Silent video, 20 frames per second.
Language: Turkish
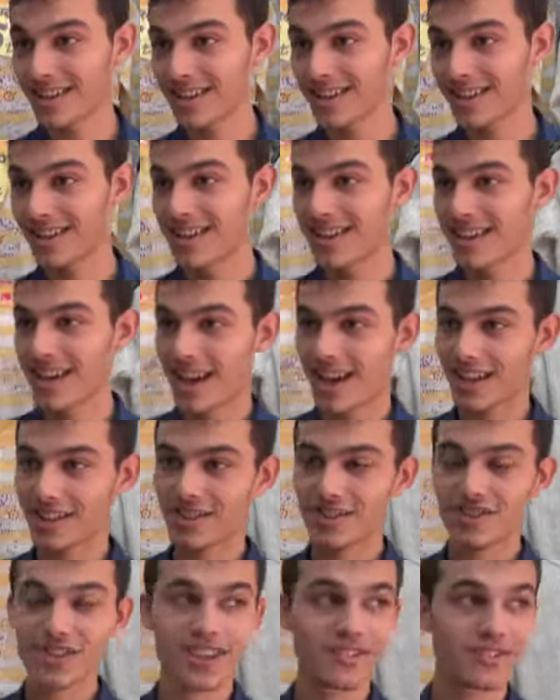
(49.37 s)
Yani
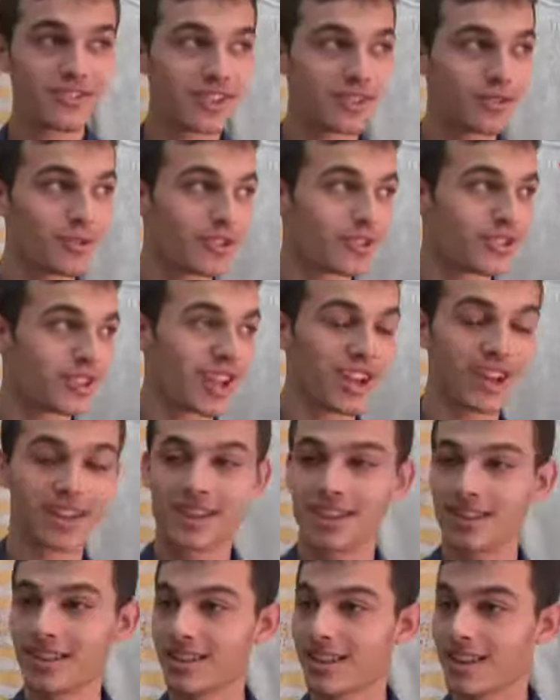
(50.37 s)
hadis-i şerif de diyor işte
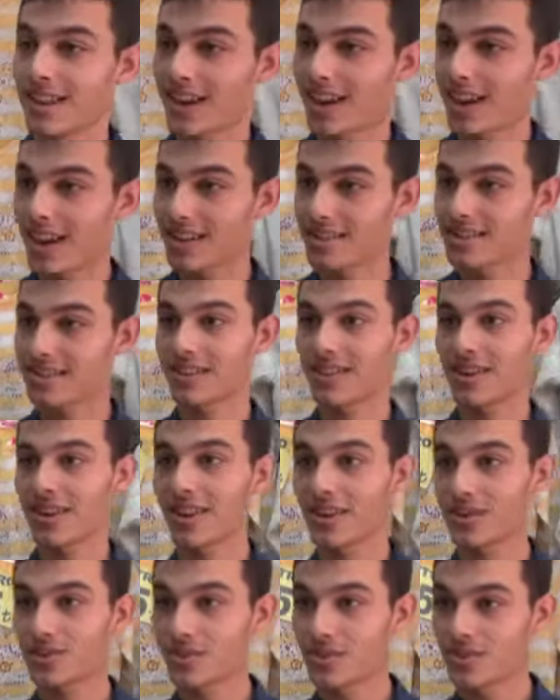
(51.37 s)
e, haksızlığa
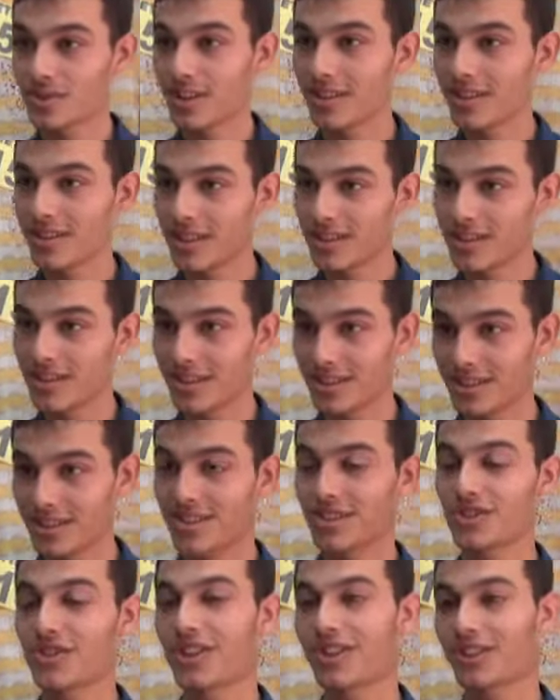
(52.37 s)
karşıysan yani
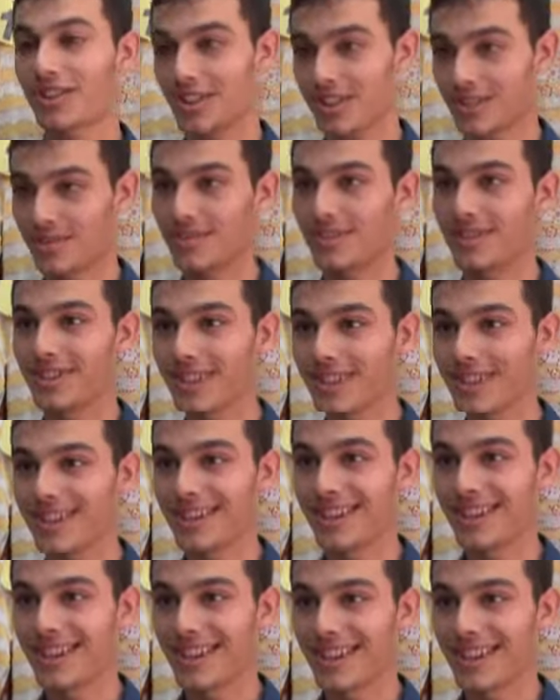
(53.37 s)
dilsiz şeytan gibidir.